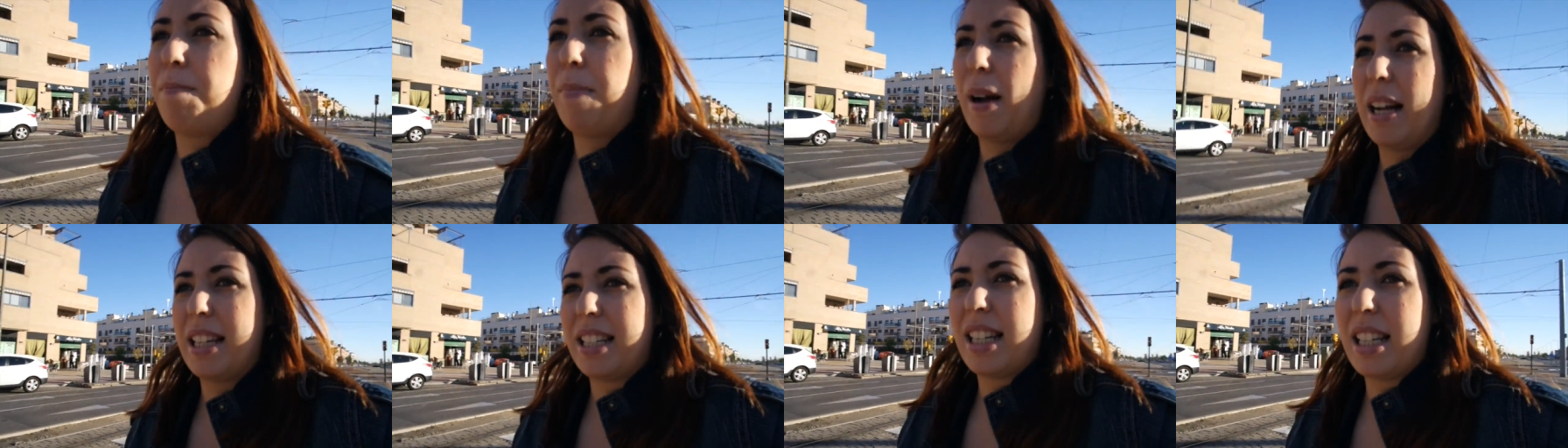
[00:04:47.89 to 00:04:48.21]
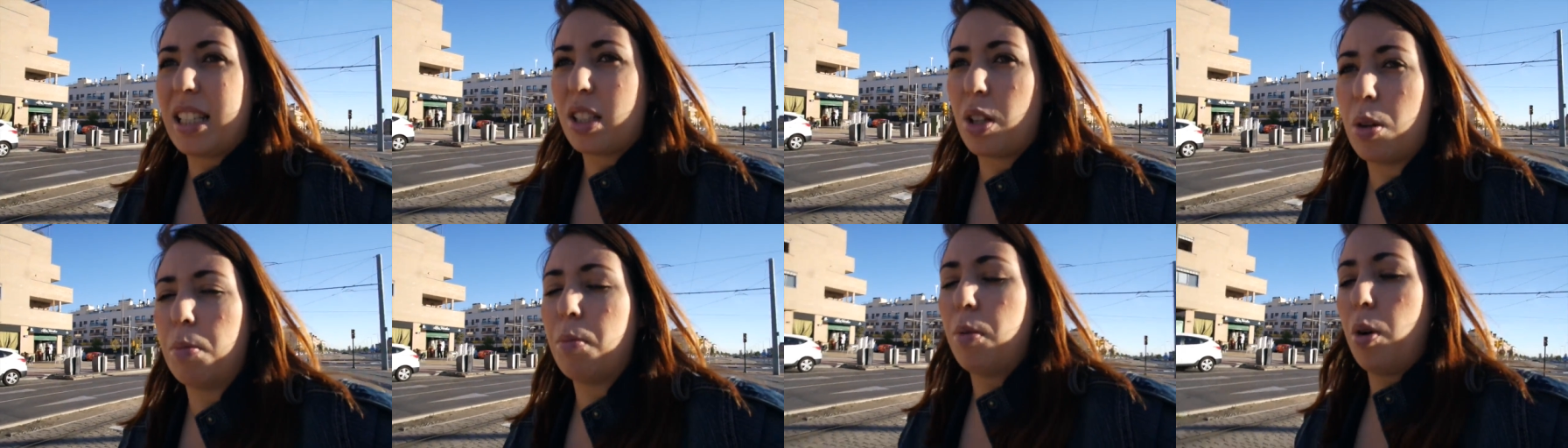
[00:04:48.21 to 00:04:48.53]

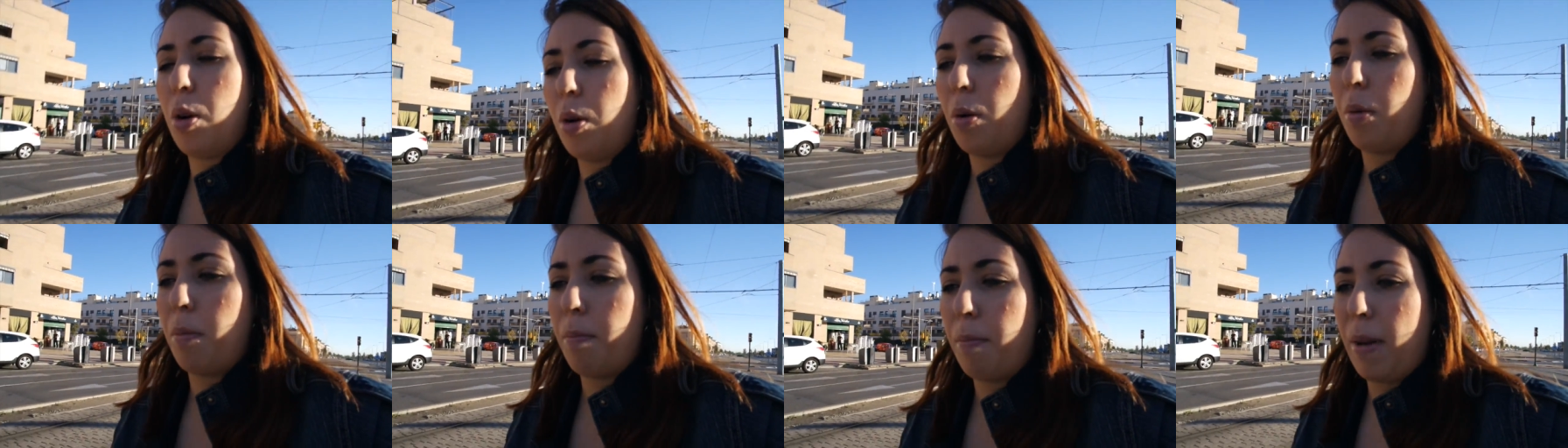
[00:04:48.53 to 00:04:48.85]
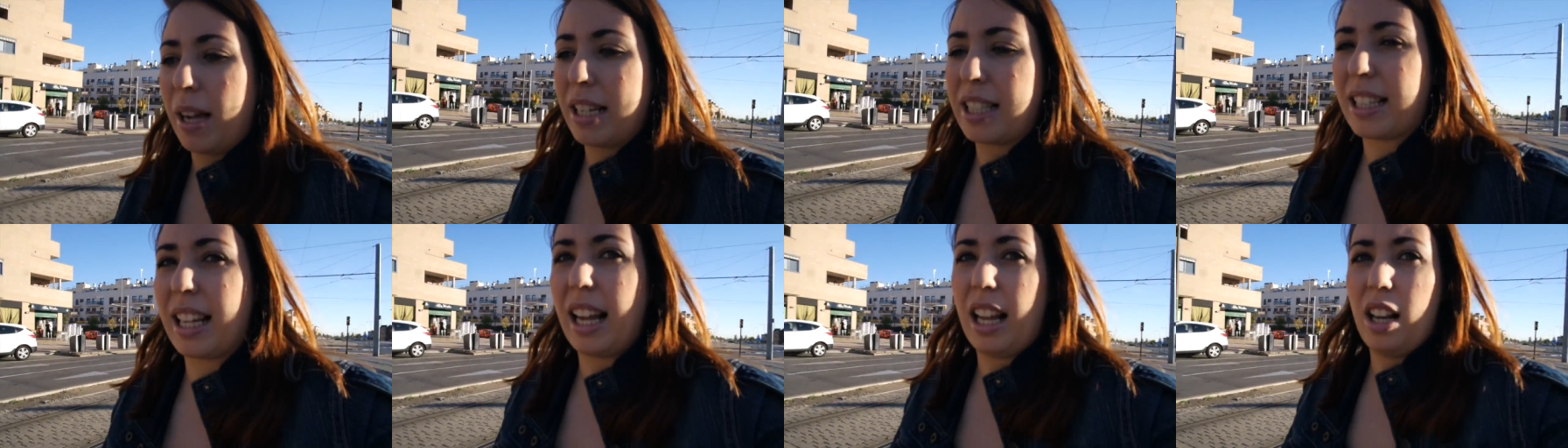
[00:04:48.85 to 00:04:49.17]
pasas como
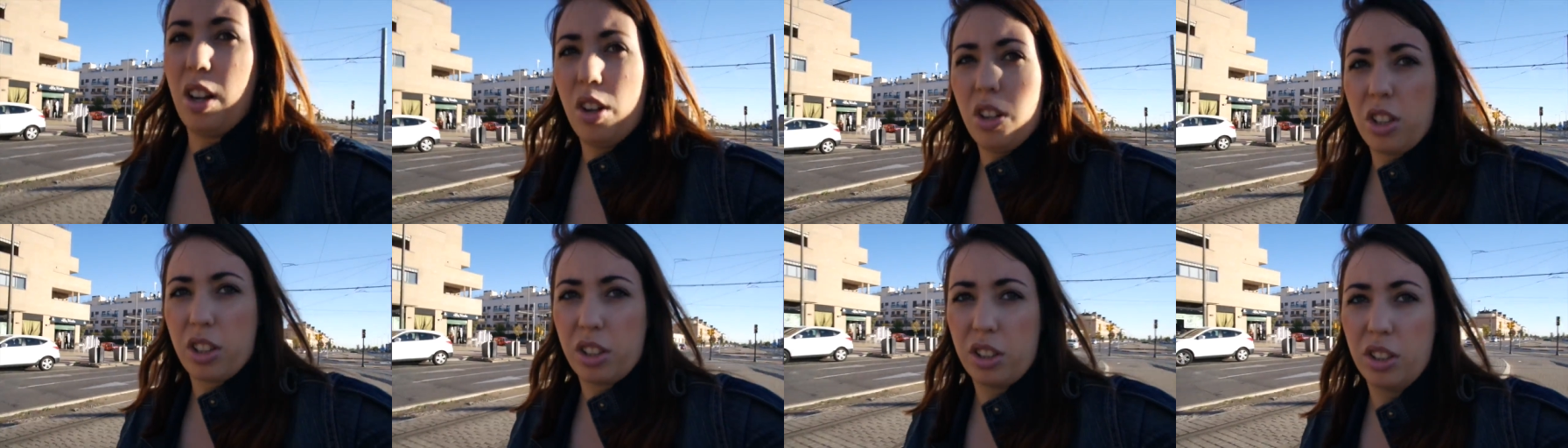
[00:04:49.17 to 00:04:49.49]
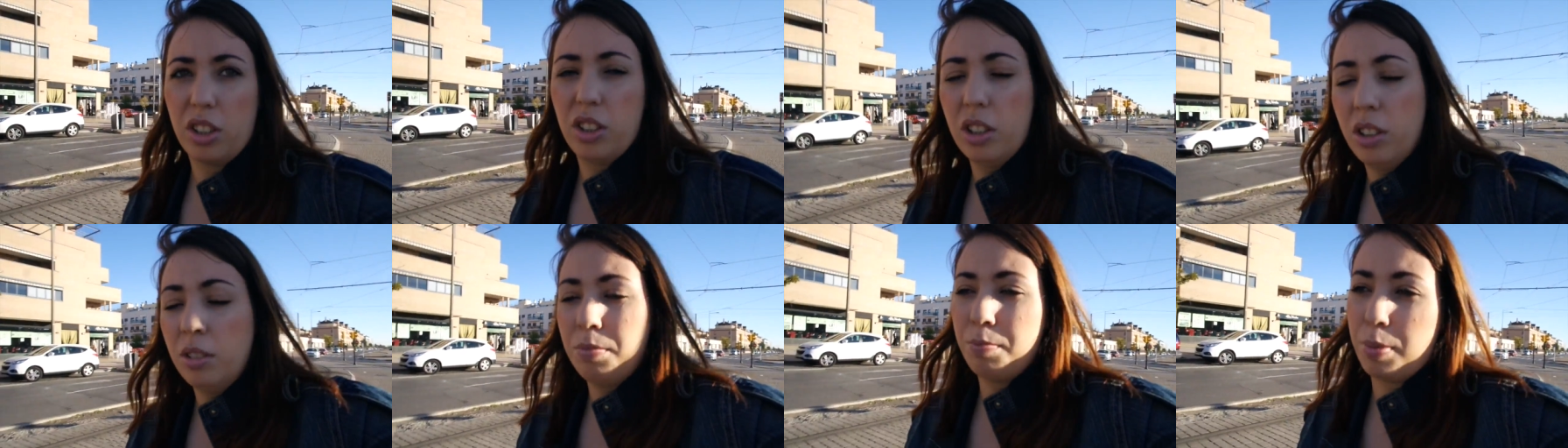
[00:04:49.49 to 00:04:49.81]
más calor,
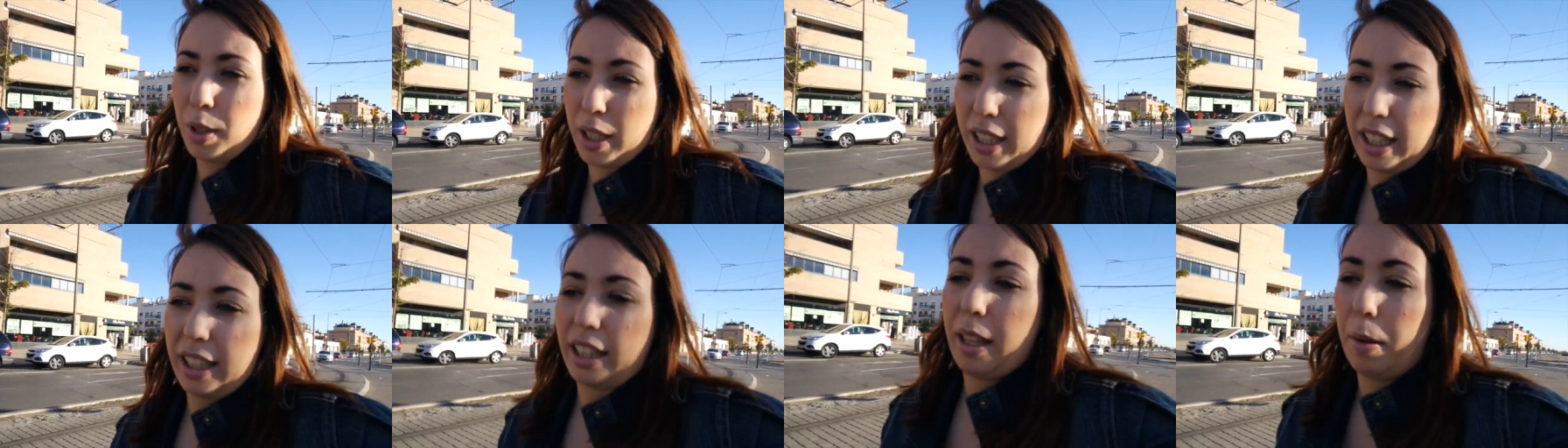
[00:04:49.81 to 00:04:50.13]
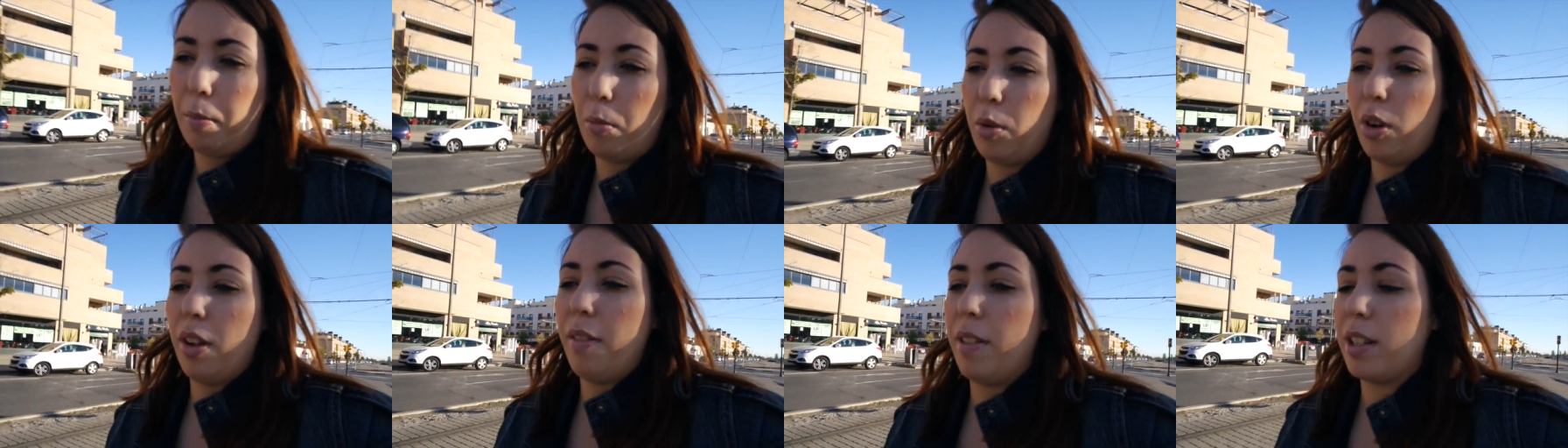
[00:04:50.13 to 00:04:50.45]
¿no? Porque
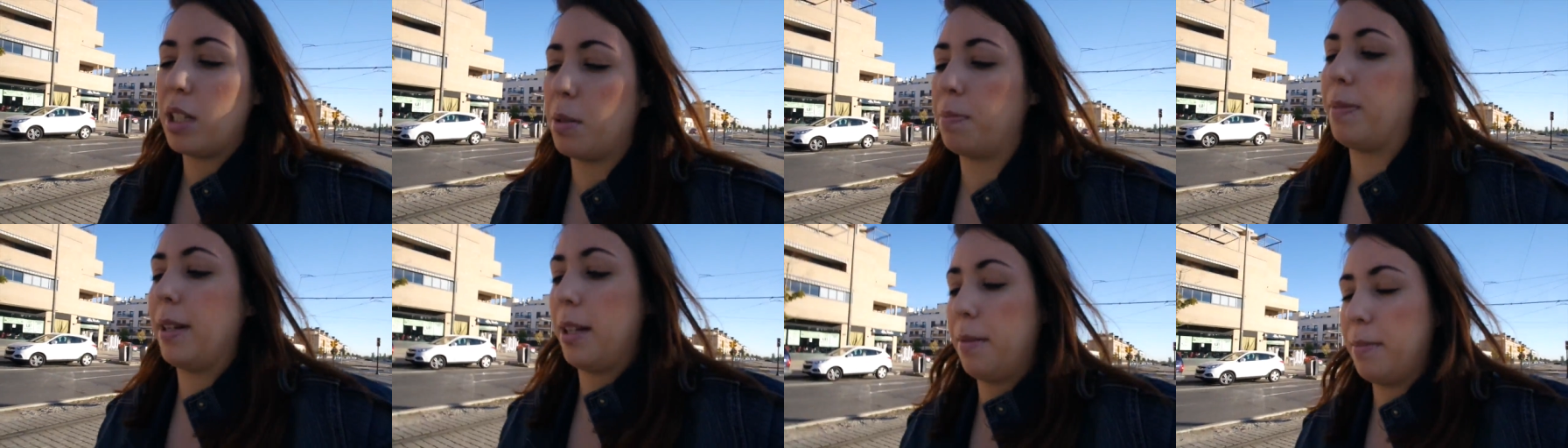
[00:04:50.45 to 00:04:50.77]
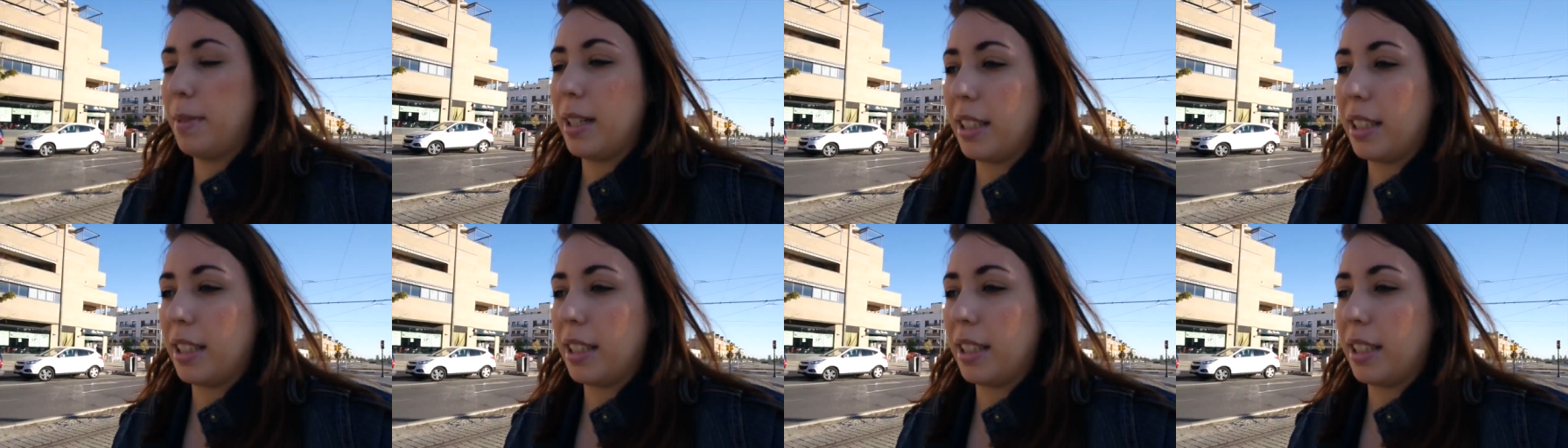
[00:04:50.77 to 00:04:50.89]
te mueves, pero